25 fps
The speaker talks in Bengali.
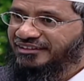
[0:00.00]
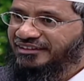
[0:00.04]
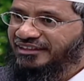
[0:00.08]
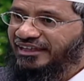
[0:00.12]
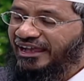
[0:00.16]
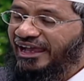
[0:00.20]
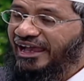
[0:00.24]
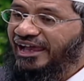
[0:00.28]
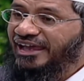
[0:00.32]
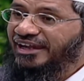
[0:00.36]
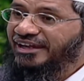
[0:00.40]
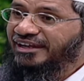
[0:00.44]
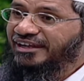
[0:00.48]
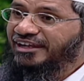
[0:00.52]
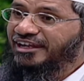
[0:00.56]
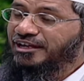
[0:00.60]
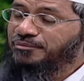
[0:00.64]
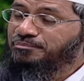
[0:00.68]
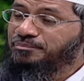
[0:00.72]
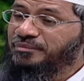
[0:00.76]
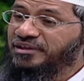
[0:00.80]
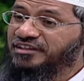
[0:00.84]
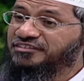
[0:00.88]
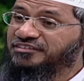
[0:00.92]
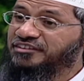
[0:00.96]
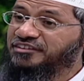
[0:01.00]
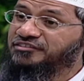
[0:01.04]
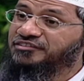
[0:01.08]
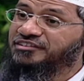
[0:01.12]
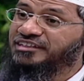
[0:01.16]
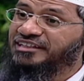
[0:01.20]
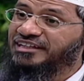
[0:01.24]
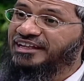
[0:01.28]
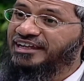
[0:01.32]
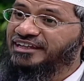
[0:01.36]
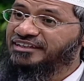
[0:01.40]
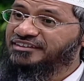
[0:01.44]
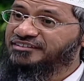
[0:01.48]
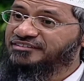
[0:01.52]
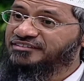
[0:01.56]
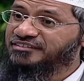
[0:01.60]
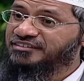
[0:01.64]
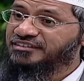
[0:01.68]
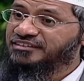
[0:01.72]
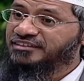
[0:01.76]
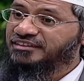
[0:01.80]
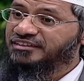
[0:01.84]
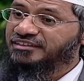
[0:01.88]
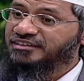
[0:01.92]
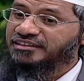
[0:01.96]
আর রোজা রাখলে আমরা বুঝতে
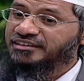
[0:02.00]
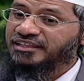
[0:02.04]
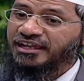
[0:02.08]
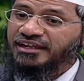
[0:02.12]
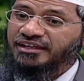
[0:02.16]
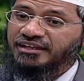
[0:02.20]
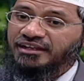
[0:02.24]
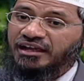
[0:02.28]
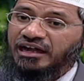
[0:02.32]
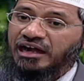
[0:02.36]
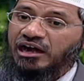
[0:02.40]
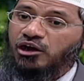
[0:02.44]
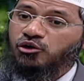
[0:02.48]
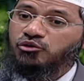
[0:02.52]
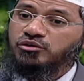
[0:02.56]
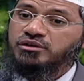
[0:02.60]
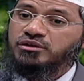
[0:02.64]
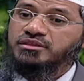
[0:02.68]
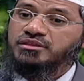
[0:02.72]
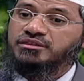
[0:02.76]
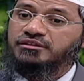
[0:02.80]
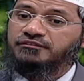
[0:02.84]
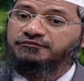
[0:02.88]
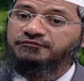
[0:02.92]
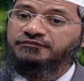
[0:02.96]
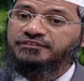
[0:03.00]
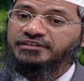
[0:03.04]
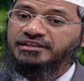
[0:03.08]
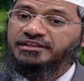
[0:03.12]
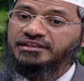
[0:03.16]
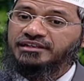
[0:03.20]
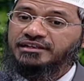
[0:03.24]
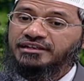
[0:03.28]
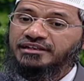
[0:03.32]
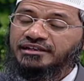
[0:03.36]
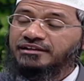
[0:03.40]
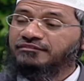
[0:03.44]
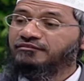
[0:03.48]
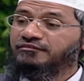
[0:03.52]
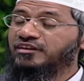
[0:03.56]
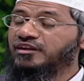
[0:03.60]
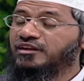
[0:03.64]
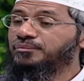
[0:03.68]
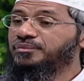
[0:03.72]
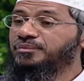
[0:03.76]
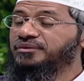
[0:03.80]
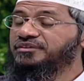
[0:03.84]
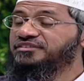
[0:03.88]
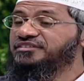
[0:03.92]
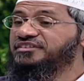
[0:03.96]
পারি যে না খেয়ে থাকলে
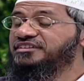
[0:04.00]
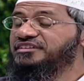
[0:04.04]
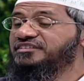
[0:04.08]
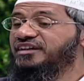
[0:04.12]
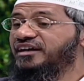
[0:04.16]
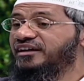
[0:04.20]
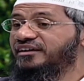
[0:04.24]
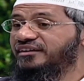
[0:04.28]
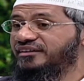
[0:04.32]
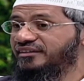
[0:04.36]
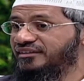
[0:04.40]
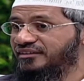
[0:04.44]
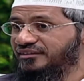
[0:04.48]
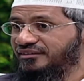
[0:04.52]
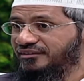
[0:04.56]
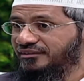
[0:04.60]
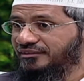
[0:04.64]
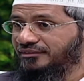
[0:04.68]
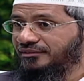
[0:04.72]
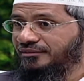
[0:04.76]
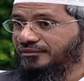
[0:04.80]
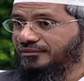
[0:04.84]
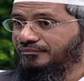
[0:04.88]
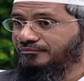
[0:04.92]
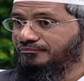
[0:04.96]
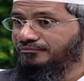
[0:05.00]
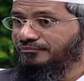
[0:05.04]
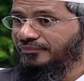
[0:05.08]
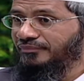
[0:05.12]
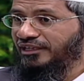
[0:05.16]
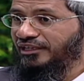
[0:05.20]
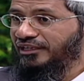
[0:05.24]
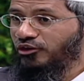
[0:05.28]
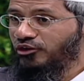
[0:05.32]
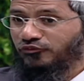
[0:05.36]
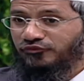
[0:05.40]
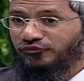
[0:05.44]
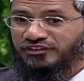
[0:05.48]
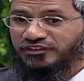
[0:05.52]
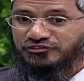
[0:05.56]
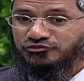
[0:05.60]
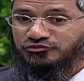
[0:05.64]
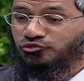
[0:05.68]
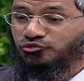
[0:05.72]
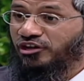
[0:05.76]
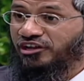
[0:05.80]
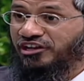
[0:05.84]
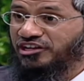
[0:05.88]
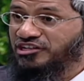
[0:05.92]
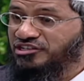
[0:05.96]
মানুষের কেমন লাগে আমাদের মধ্যে
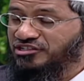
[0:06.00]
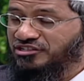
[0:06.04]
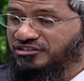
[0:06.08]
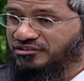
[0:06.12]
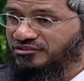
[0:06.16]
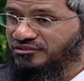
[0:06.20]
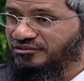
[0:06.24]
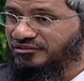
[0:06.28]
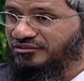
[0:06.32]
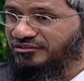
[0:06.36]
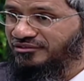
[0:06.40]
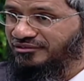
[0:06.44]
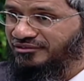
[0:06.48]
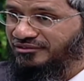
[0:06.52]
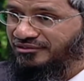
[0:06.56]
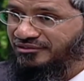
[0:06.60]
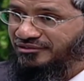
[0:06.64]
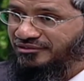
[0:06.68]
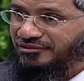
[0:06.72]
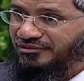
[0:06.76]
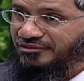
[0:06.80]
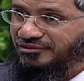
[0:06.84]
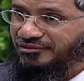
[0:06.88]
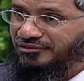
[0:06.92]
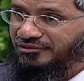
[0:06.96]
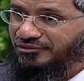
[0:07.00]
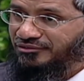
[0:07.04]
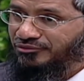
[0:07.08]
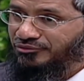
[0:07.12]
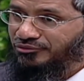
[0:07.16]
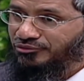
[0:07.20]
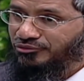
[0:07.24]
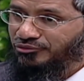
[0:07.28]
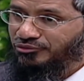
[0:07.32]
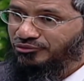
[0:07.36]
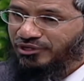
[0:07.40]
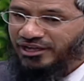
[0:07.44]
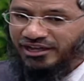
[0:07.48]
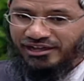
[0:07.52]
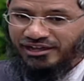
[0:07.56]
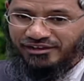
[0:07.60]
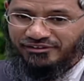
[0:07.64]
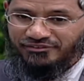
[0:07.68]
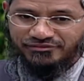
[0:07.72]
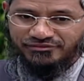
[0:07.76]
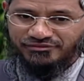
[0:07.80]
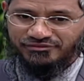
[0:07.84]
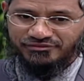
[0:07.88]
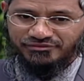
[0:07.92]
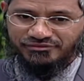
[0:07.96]
অনেকেই আছে ধনী
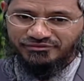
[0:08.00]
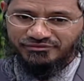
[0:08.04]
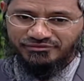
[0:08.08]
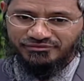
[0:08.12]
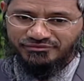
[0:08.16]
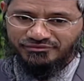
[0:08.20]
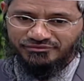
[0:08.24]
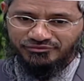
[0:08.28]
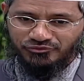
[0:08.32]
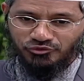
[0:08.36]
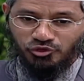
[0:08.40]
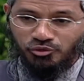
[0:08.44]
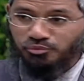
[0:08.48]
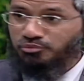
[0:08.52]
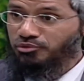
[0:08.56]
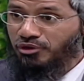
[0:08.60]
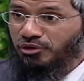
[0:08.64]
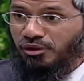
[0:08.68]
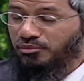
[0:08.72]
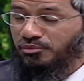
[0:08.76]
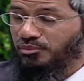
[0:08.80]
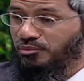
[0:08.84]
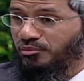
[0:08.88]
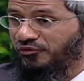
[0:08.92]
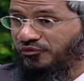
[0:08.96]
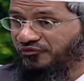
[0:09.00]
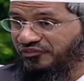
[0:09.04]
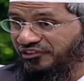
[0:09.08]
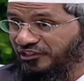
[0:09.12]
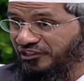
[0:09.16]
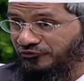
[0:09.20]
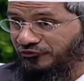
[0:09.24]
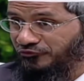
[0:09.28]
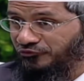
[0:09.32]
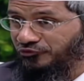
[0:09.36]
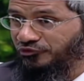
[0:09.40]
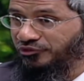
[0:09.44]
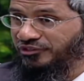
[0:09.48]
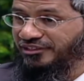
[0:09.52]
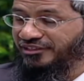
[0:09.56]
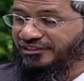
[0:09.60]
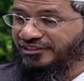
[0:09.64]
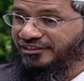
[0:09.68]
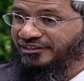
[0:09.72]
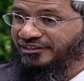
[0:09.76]
যাদের খাওয়া দাওয়া করতে কোনো সমস্যা হয় না